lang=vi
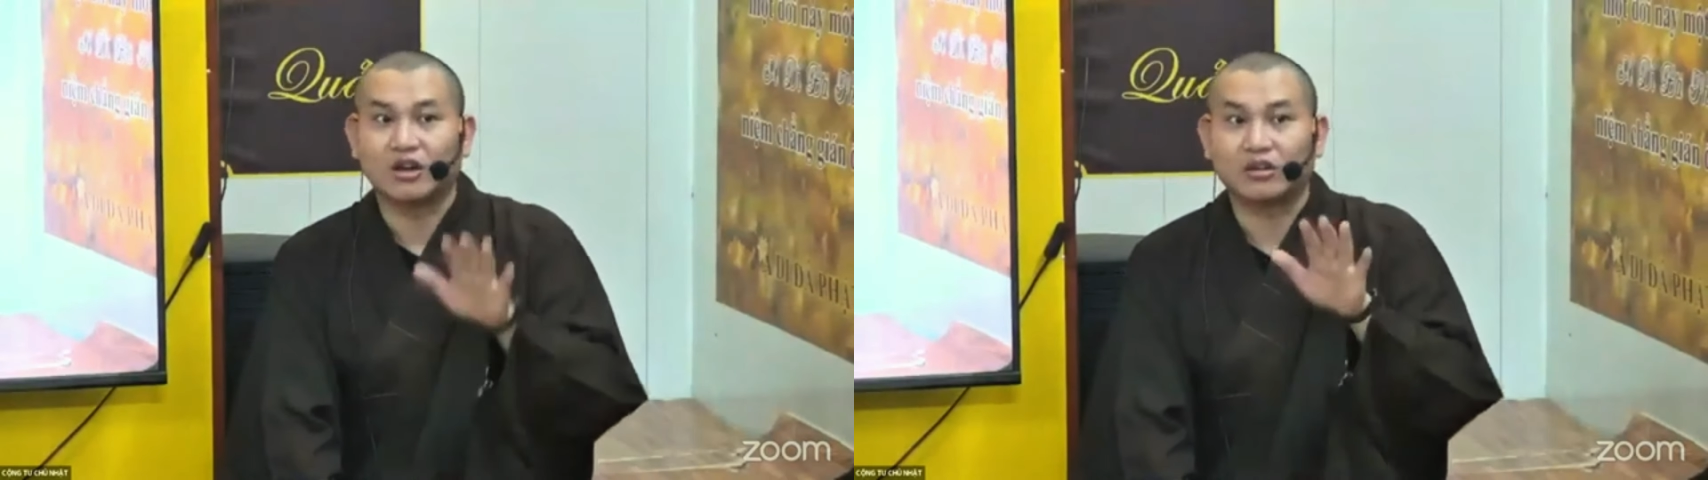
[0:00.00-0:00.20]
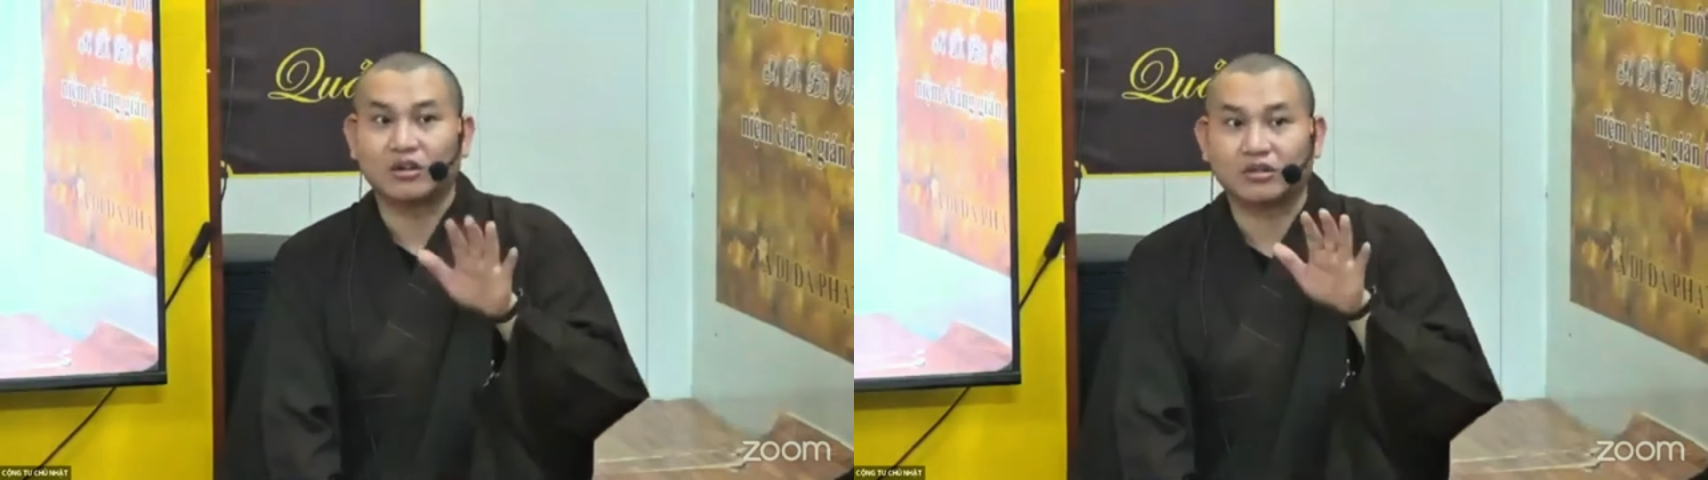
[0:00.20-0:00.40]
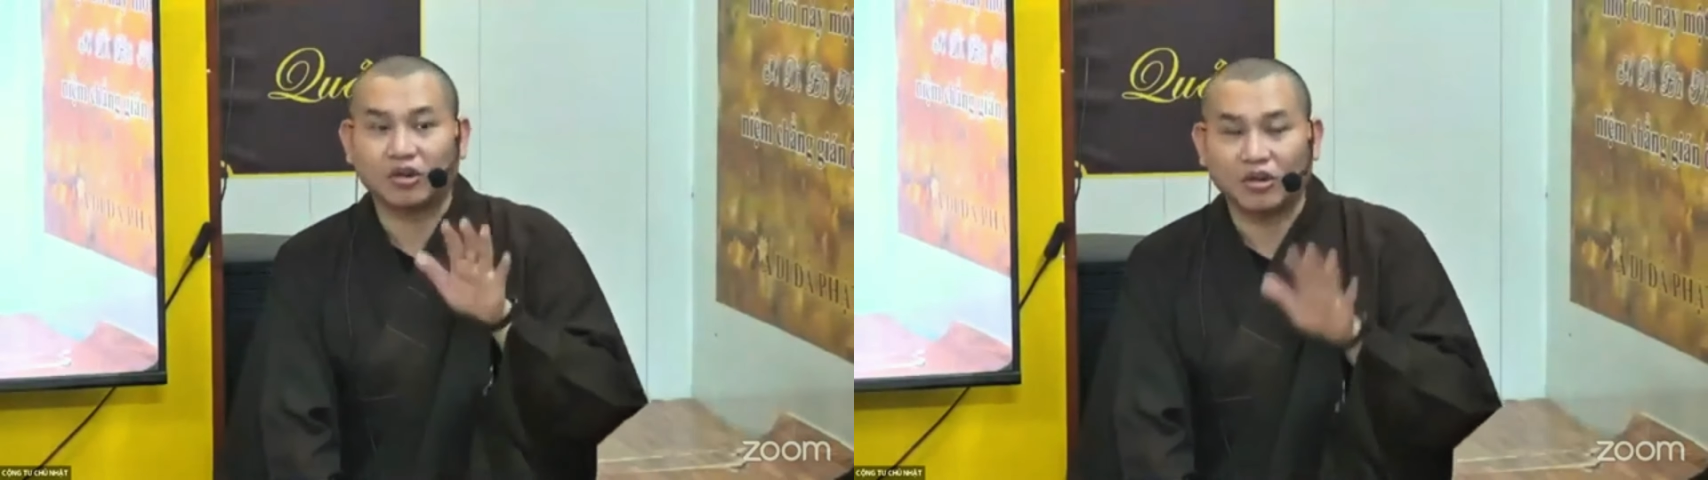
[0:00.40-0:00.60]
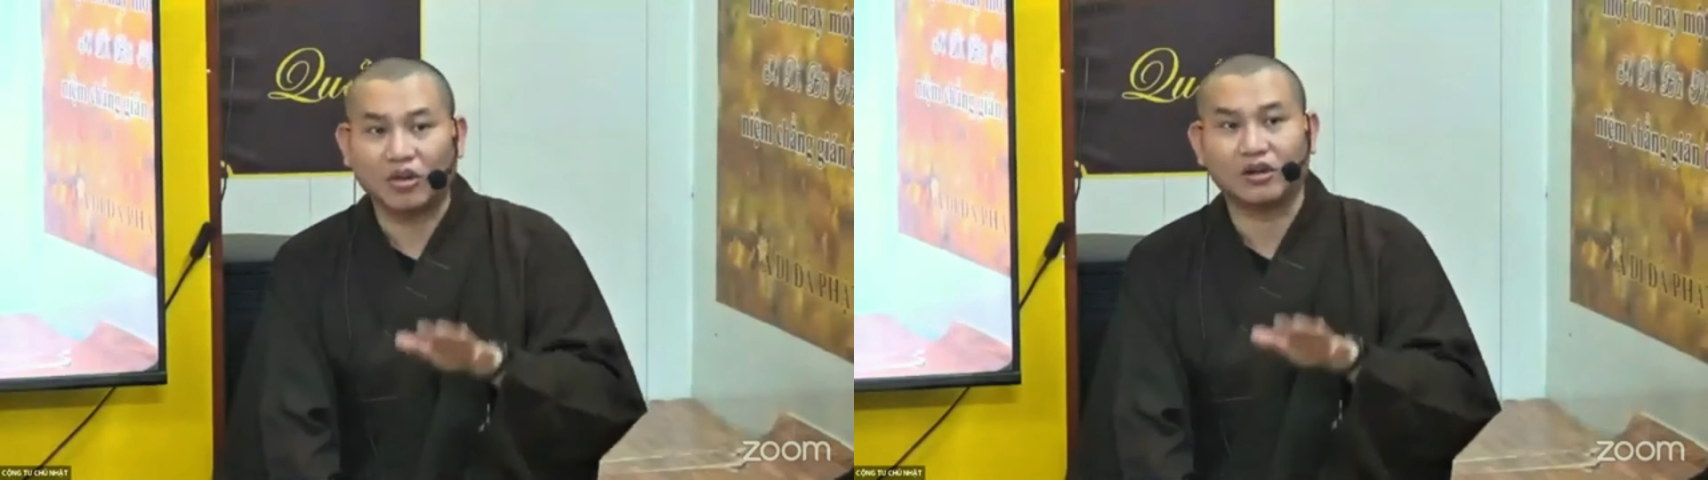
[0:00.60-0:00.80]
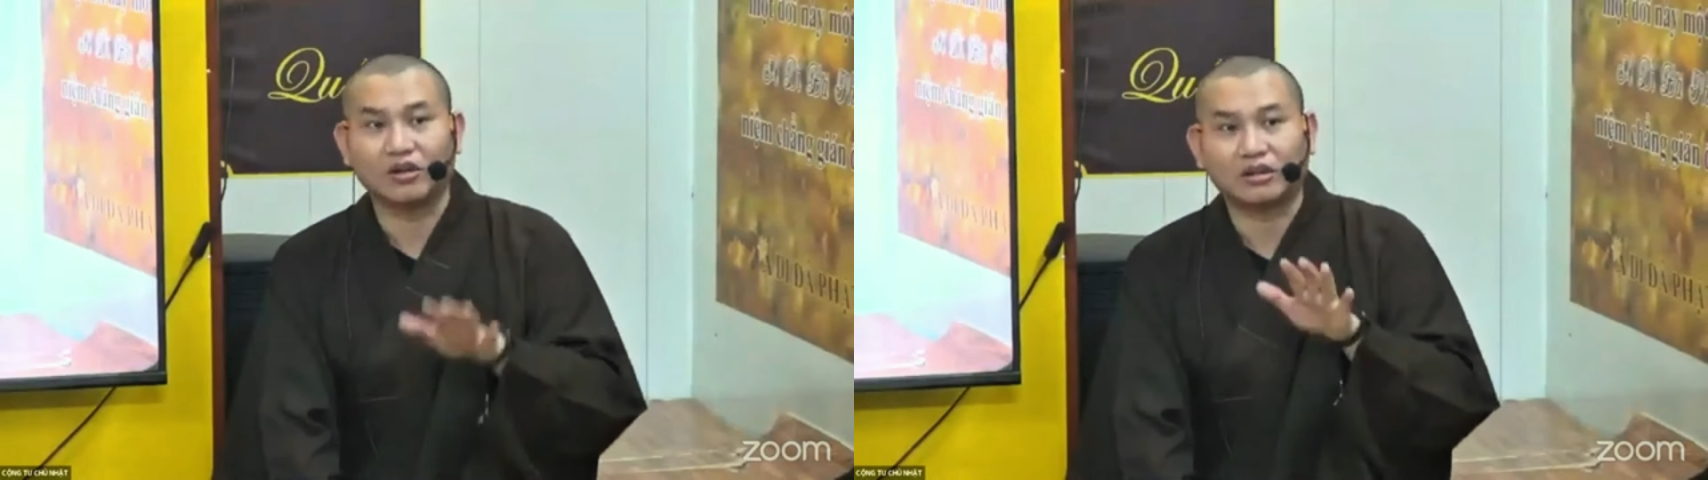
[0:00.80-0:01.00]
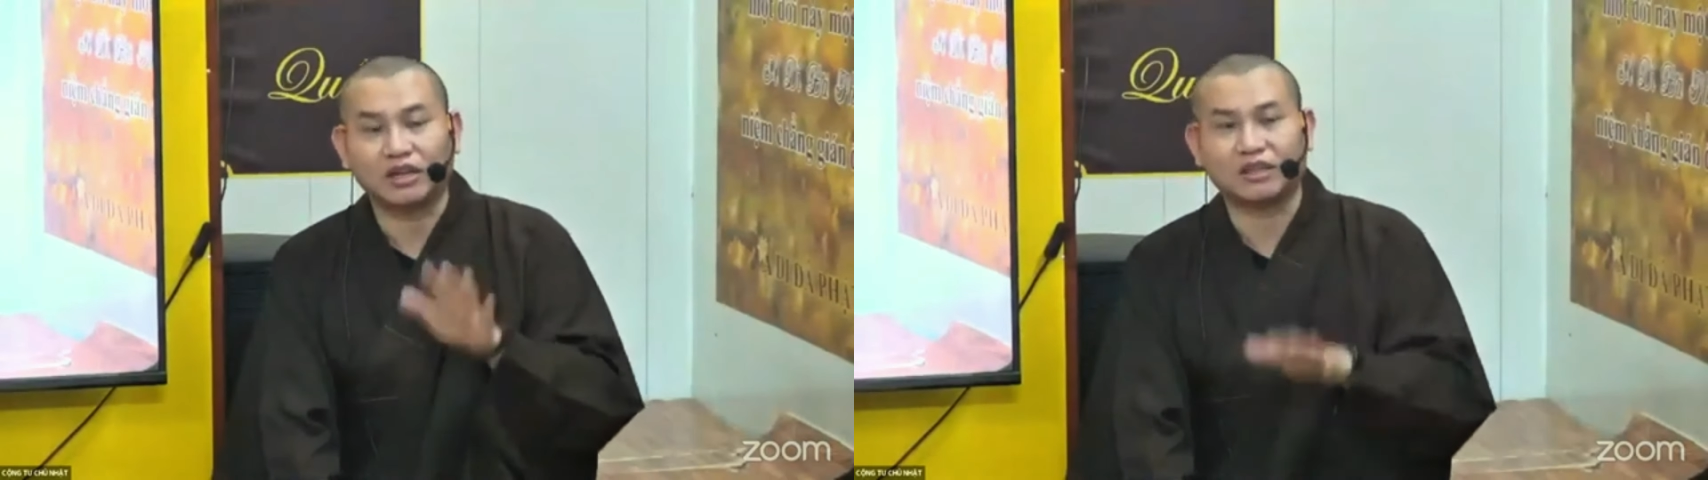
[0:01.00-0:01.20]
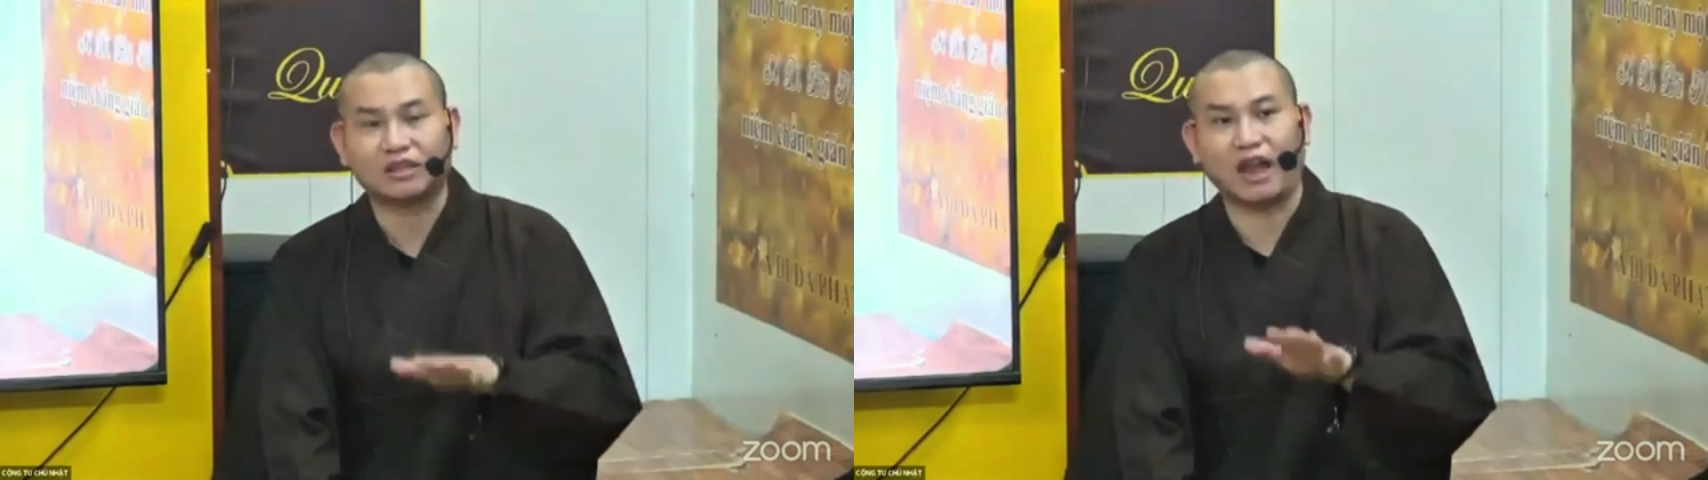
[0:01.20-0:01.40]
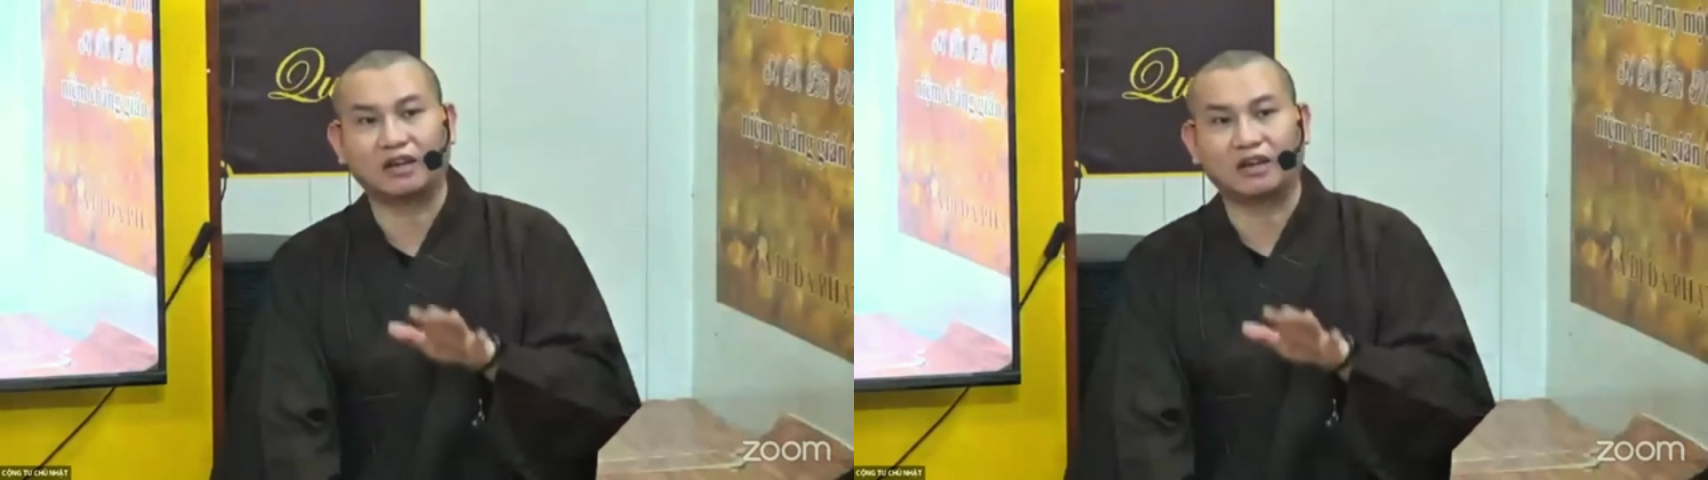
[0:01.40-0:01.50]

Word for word: con tất cả những thứ